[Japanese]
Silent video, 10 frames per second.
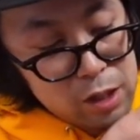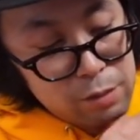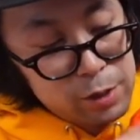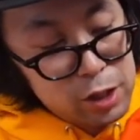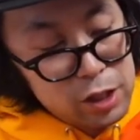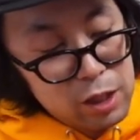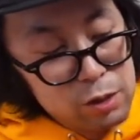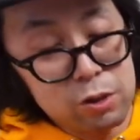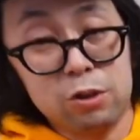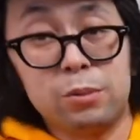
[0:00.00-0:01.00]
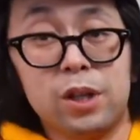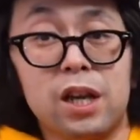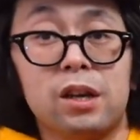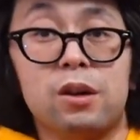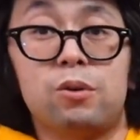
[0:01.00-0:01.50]
まあ実際後ろも
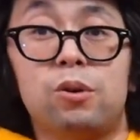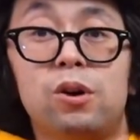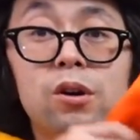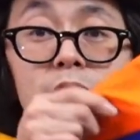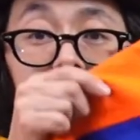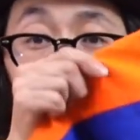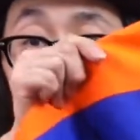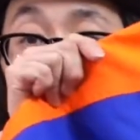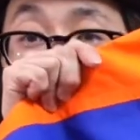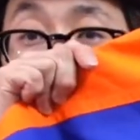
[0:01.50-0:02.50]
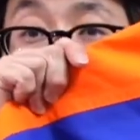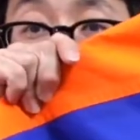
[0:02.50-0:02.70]
ね、結構、後ろ向いたら